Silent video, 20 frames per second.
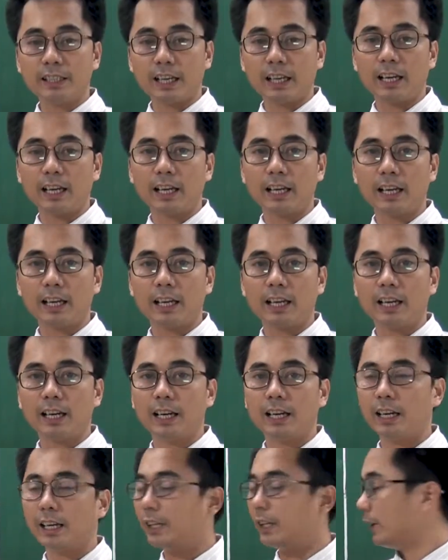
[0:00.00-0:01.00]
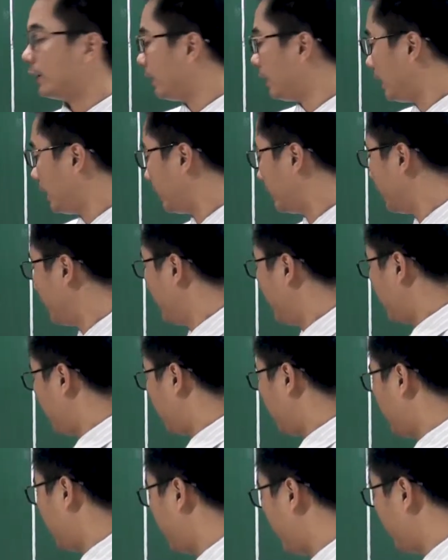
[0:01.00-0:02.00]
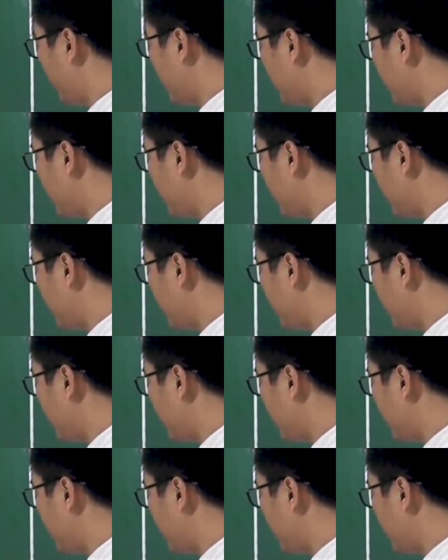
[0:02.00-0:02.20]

2. Đúng không? Và bây